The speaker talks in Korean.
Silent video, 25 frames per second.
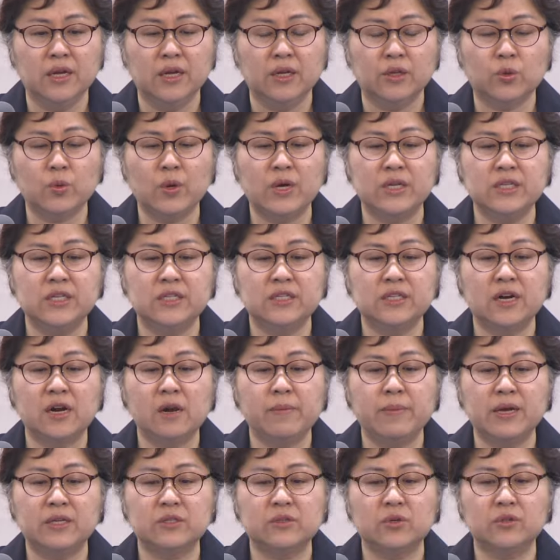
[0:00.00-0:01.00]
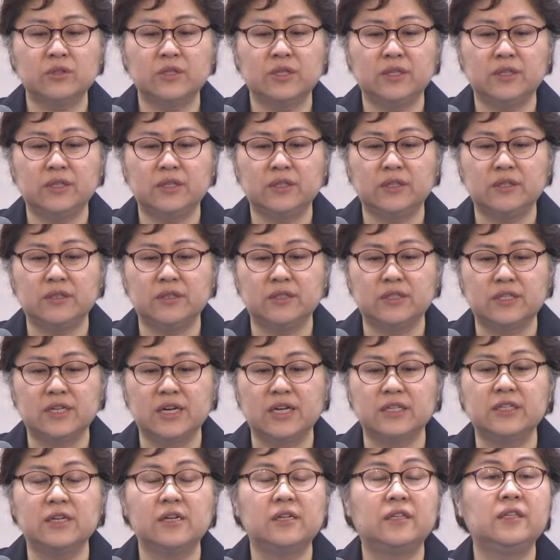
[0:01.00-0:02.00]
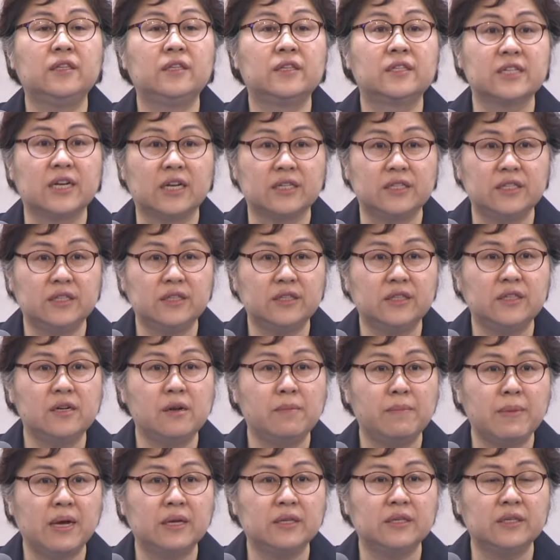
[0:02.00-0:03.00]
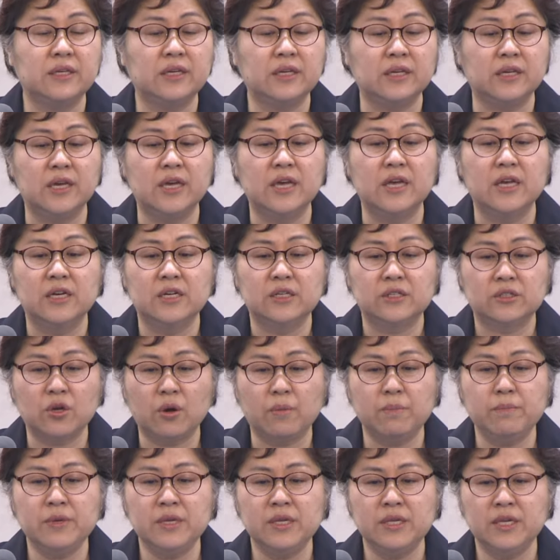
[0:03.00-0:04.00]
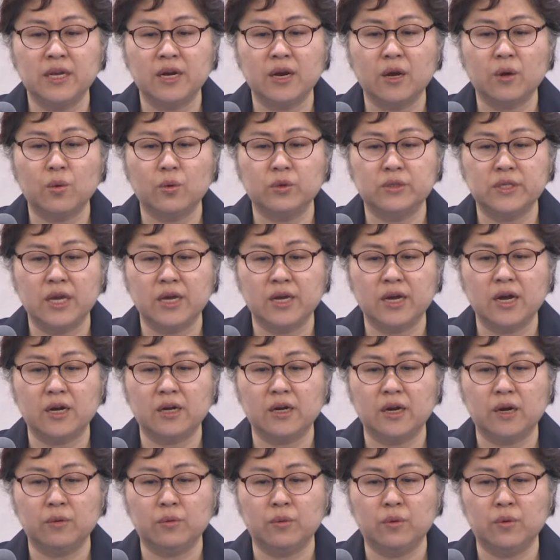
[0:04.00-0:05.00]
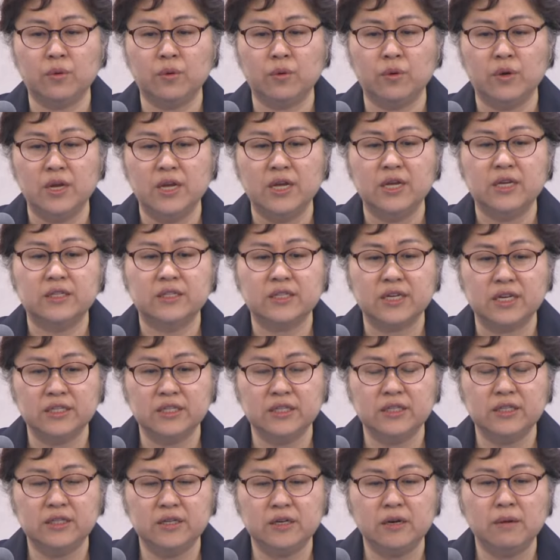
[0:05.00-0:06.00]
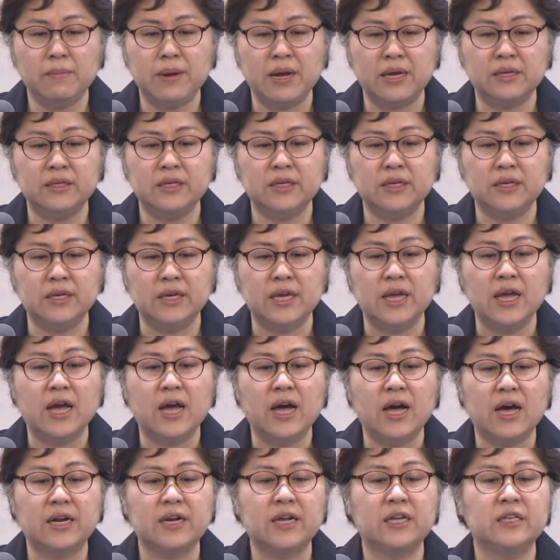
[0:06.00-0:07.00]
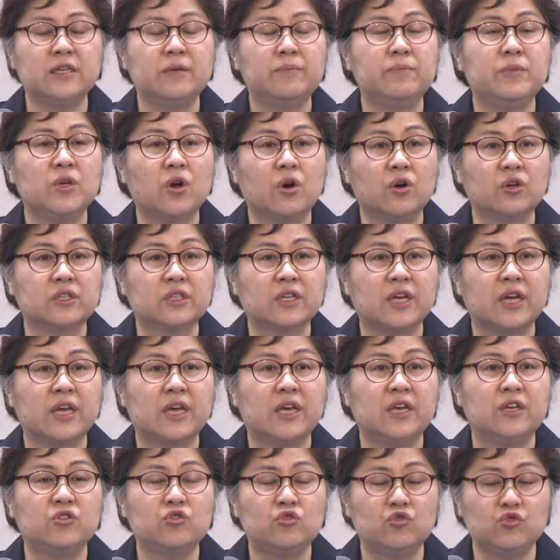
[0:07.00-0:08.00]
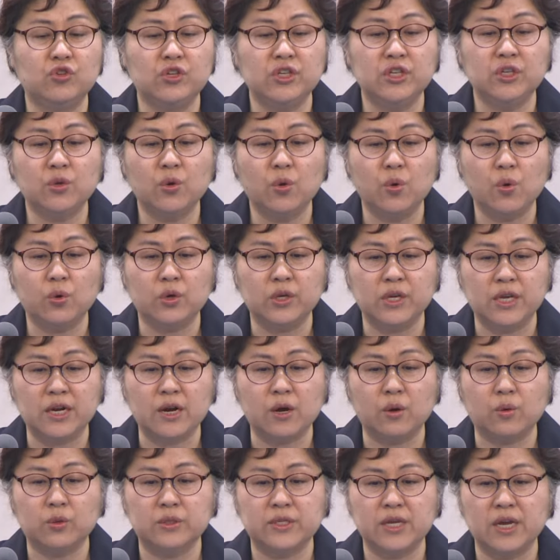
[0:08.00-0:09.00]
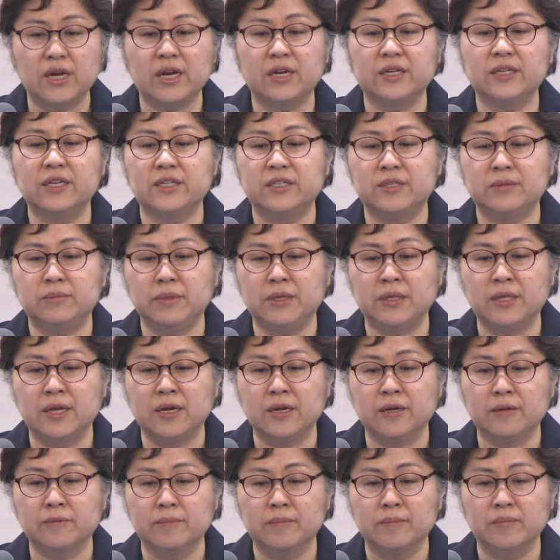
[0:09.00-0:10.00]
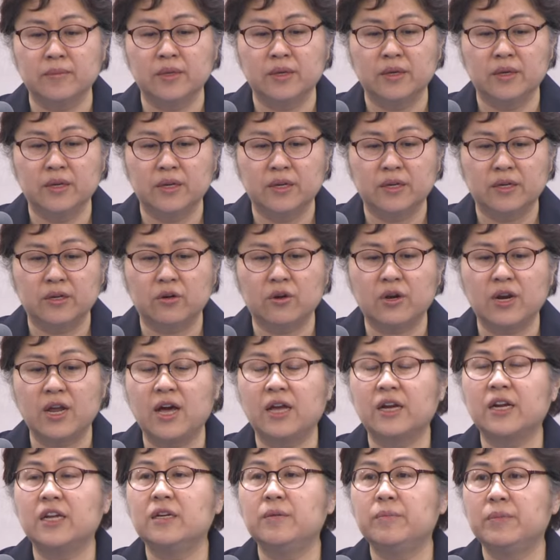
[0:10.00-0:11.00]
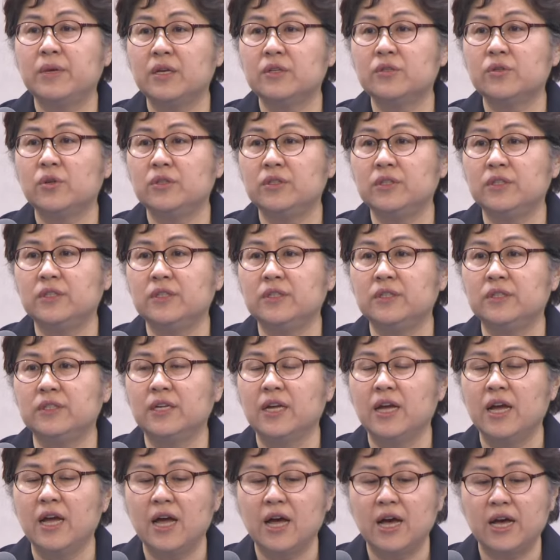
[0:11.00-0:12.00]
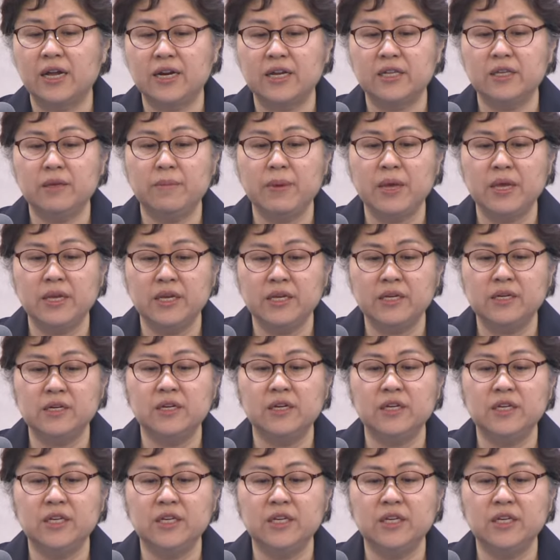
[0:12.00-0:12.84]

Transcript: 또한 이스라엘 백성들은 자신, 자신들만이 선민이라고 생각하고 자신들만이 하나님 역사의 주인공이라고 생각했습니다. 그러나 하나님께서는 하나님의 일을